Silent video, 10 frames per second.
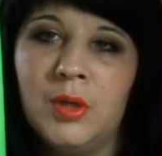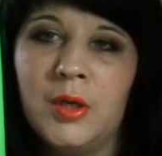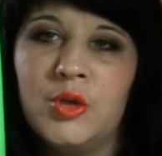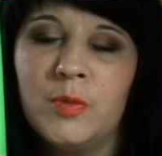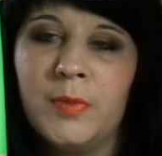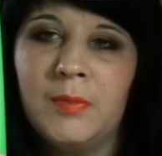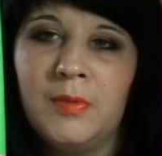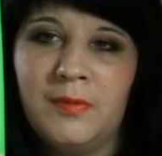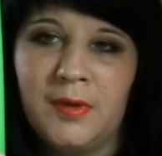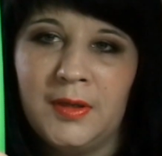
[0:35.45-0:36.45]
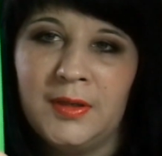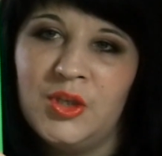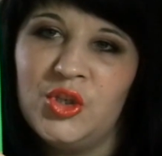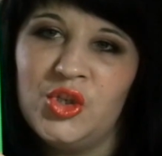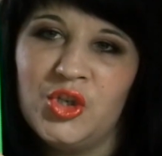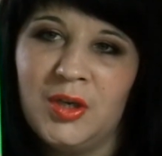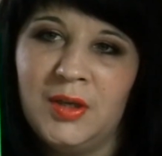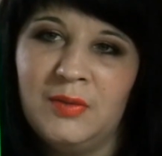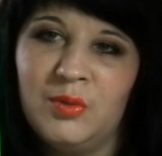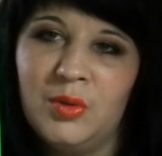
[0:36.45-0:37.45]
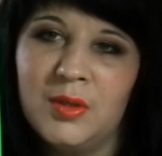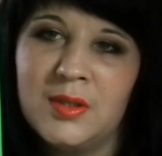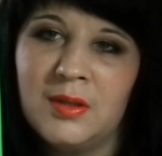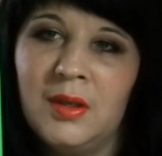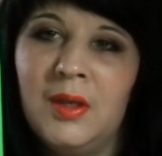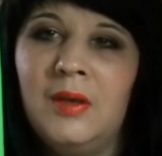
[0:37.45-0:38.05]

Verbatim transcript: хорошо промывает, очищает волосы,